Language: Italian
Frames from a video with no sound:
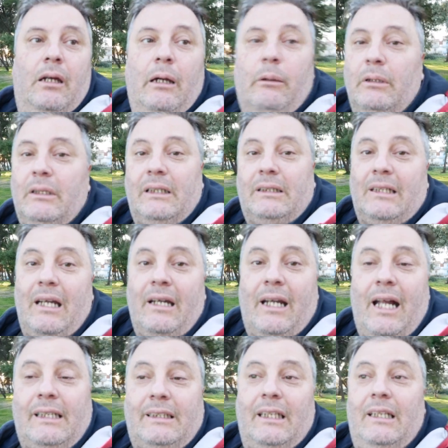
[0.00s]
e qui si sta in
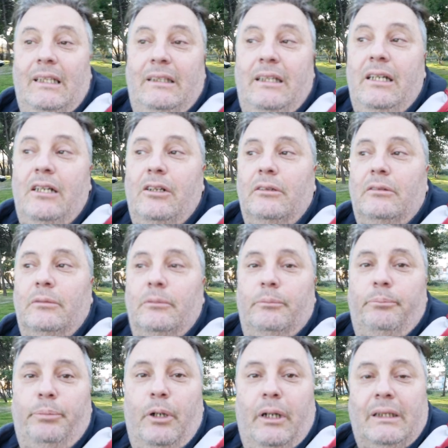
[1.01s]
grazia di Dio,
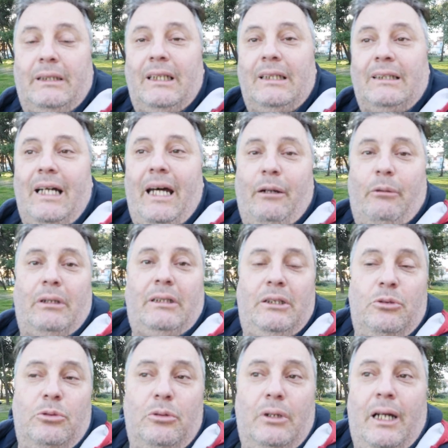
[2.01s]
poche zanzare, quasi
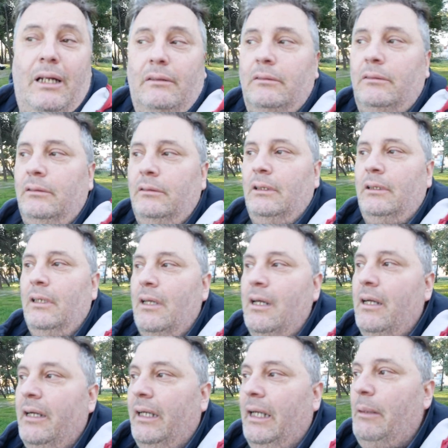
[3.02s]
nulla,
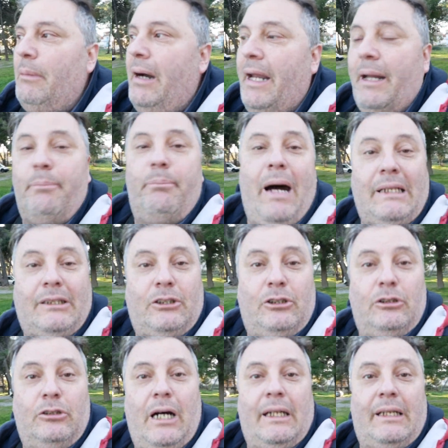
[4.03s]
il mare è
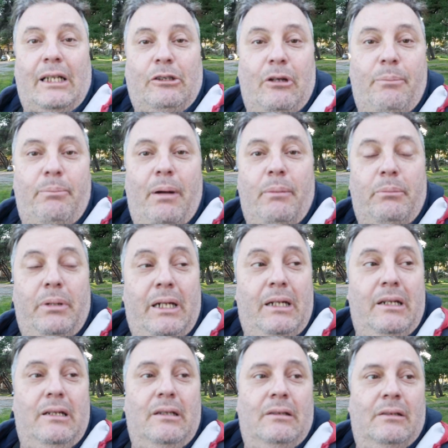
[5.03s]
basso, adatto ai
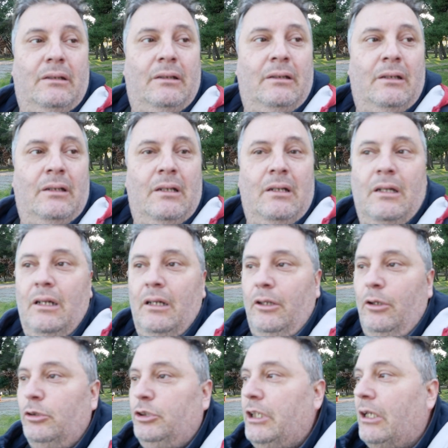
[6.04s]
bambini,
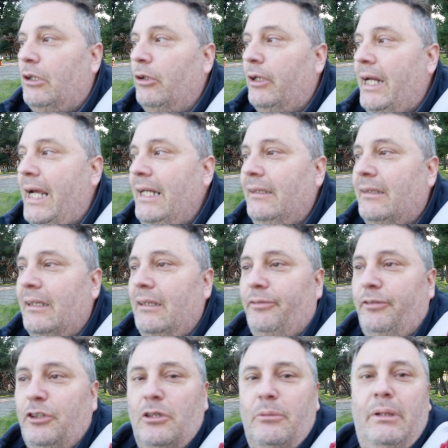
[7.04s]
non c'è corrente,
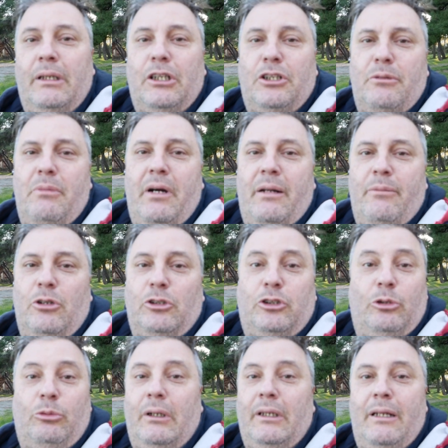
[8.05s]
difficilmente c'è mare
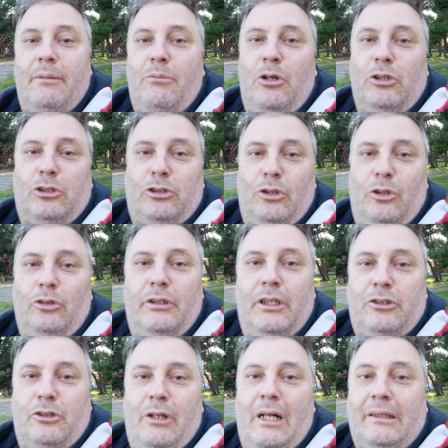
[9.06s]
mosso, quando è mosso le
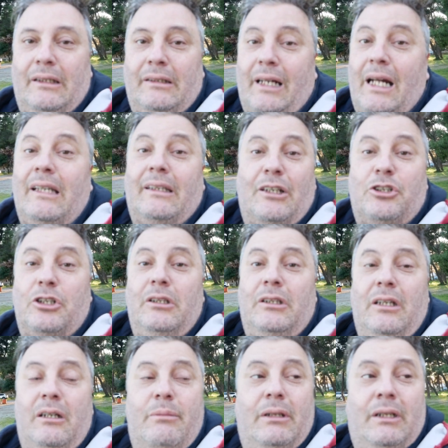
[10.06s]
onde sono alte 30
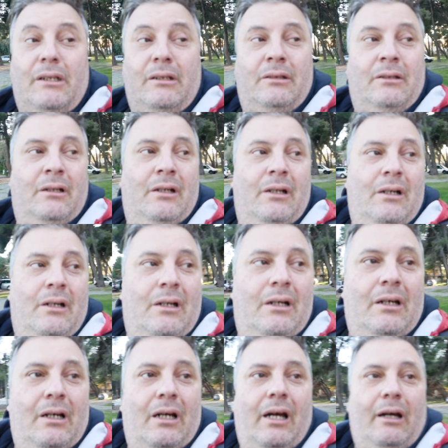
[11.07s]
cm
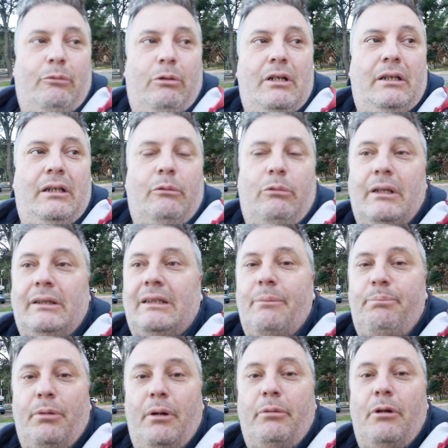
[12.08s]
e quindi questo
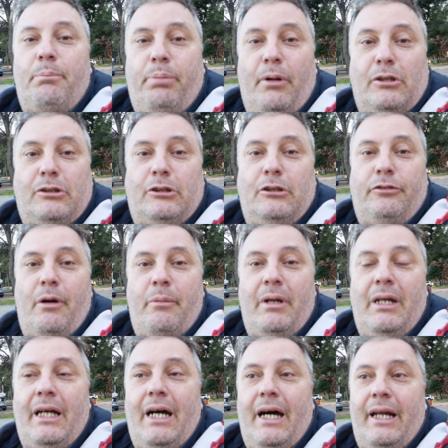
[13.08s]
è proprio il posto
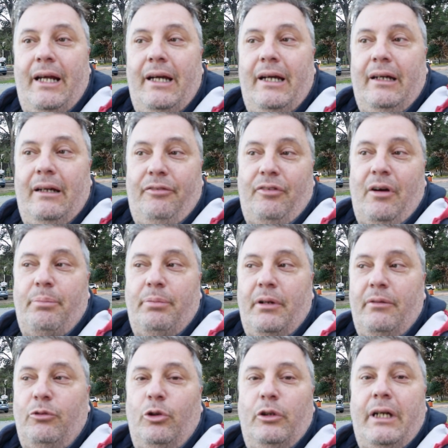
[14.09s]
familiare che fa
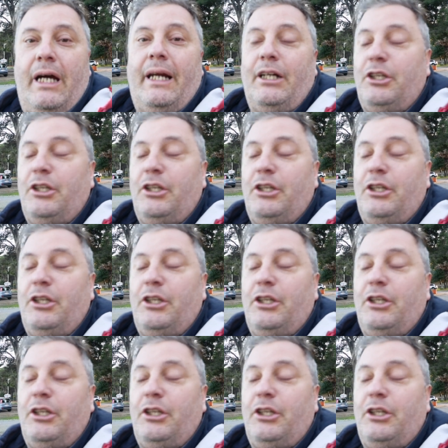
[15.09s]
per voi, è